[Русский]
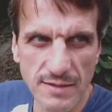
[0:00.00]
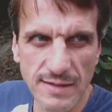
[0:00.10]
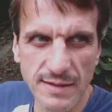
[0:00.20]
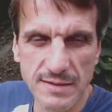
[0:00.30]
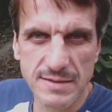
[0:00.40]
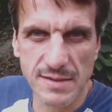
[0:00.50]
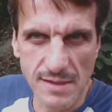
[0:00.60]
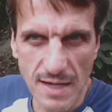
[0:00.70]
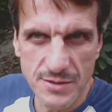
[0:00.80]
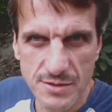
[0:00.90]
этот
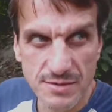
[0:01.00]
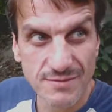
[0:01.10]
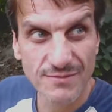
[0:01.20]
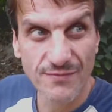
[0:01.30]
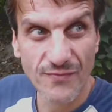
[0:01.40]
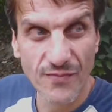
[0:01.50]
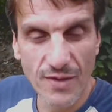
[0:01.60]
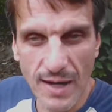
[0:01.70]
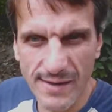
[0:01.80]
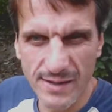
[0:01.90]
срач в
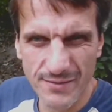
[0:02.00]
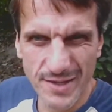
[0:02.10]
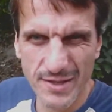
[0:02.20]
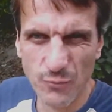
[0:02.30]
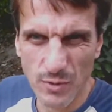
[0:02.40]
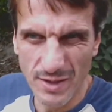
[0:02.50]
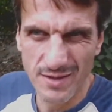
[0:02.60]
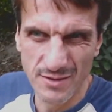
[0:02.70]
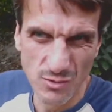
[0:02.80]
Харькове и в Украине.